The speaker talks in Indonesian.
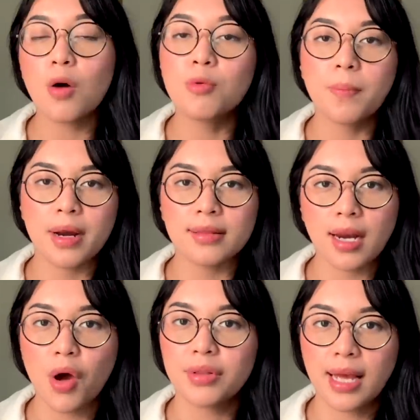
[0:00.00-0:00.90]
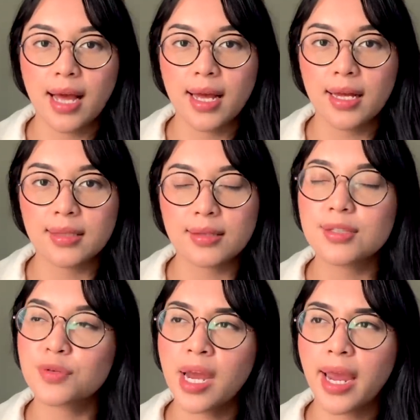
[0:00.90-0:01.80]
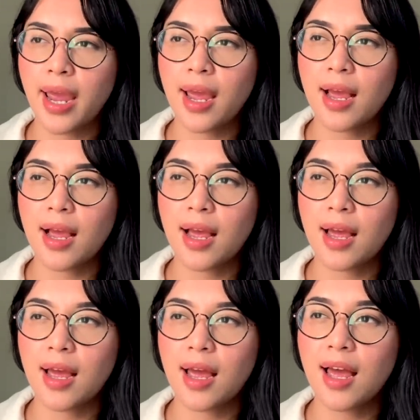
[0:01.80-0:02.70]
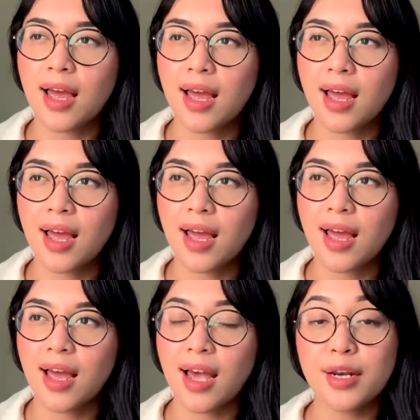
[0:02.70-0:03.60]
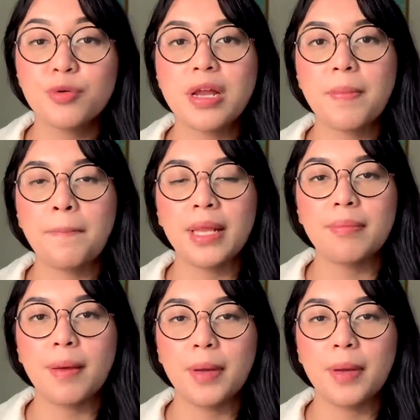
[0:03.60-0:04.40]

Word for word: belum pernah tryout kak. Terus gue kayak, hah ini udah mepet-mepet